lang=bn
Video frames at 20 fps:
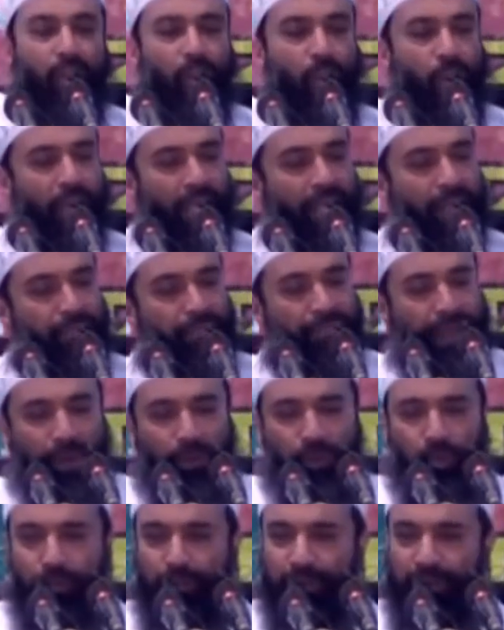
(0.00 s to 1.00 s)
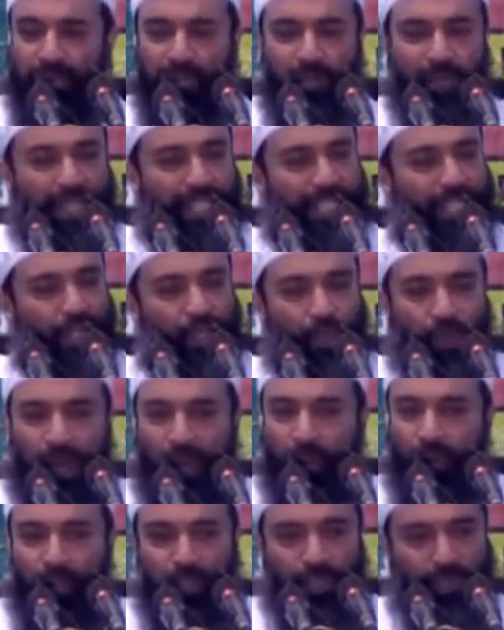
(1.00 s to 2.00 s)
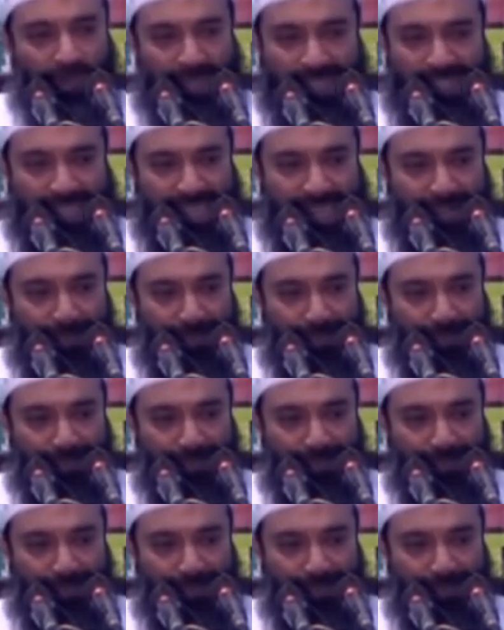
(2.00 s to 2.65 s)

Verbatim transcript: গরিব মানুষ বিশেষ করে শিশুরা কষ্ট পাচ্ছে না